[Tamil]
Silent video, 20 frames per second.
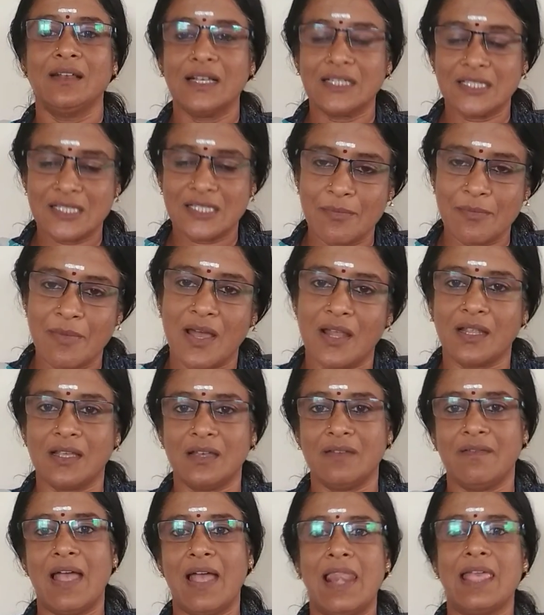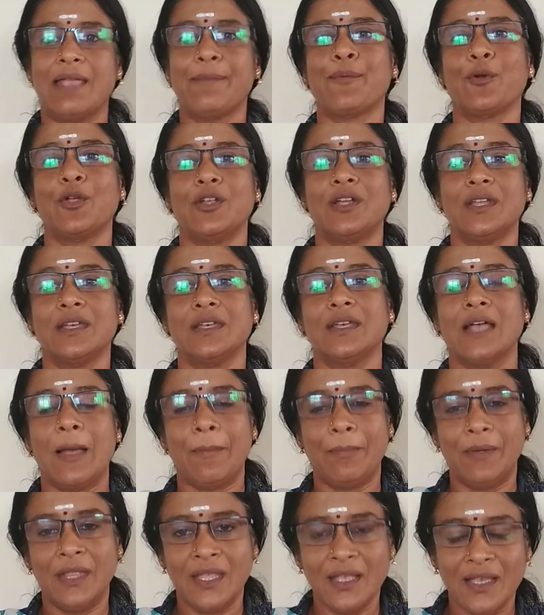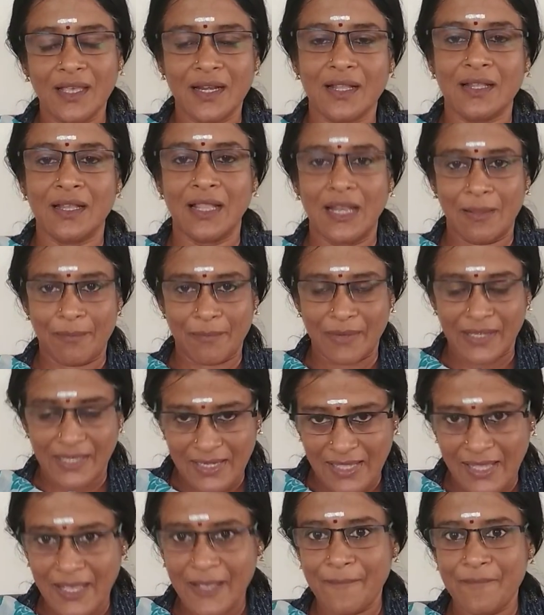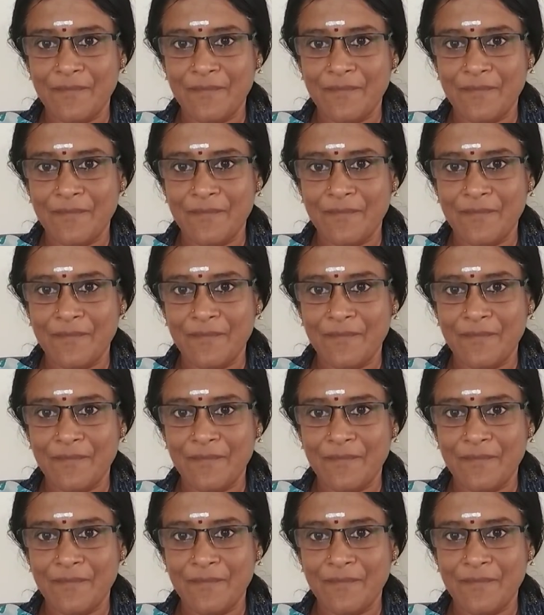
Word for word: கஷ்டமா இருக்கு வேலைக்கு போயிட்டு அப்படிங்கிற நிலைமையில